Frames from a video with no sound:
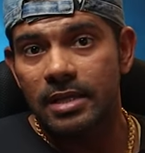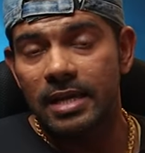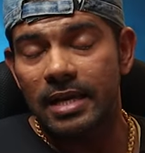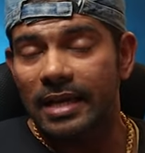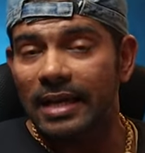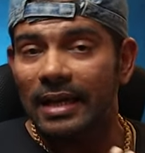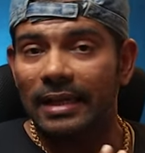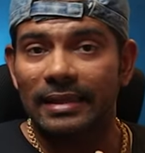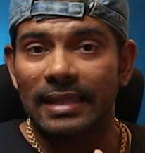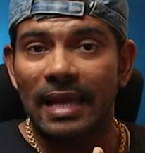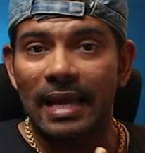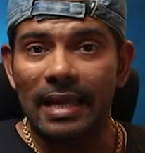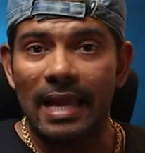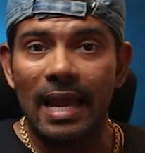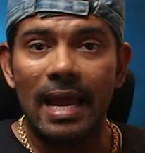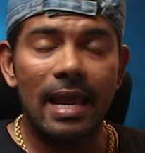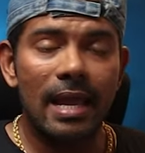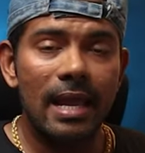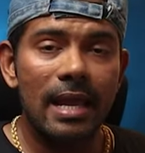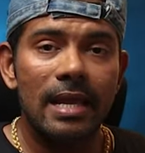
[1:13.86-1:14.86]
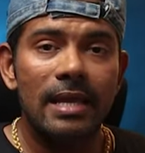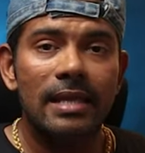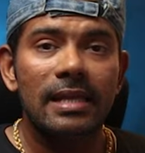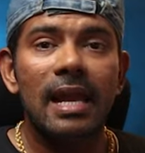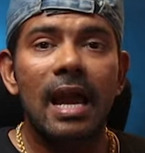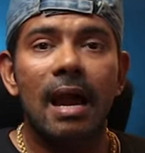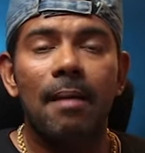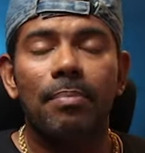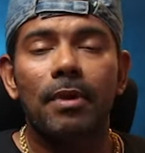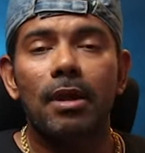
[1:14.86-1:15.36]
ये करता क्या है
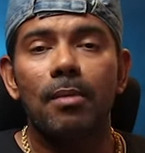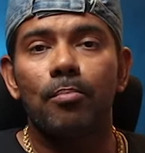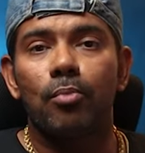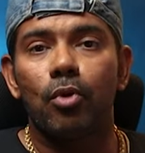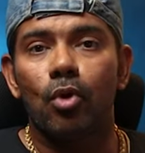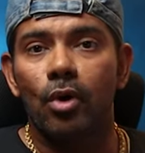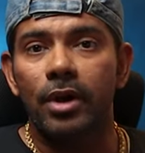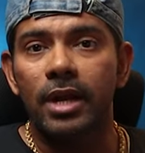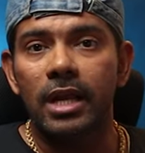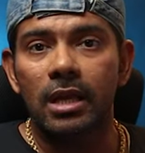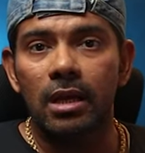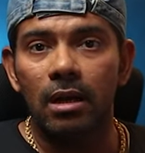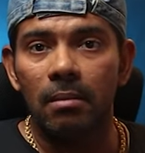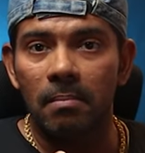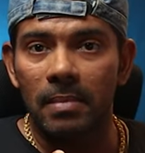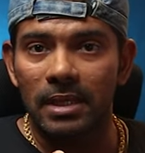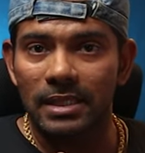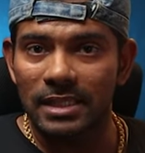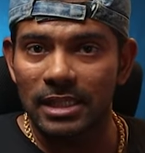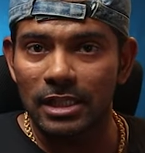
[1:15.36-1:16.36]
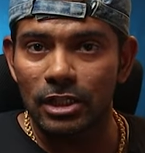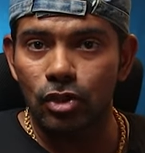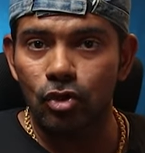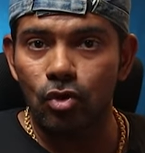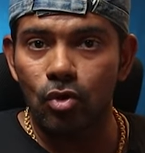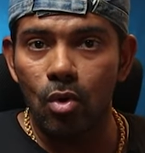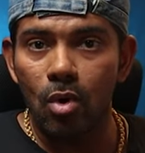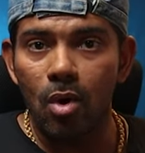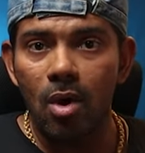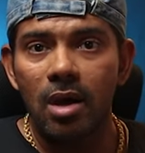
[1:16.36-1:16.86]
ये आपके ब्रोनिकल मसल्स
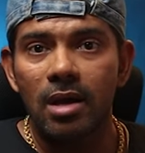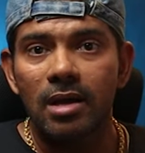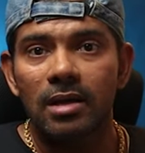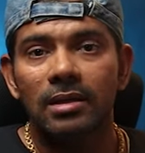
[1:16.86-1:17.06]
को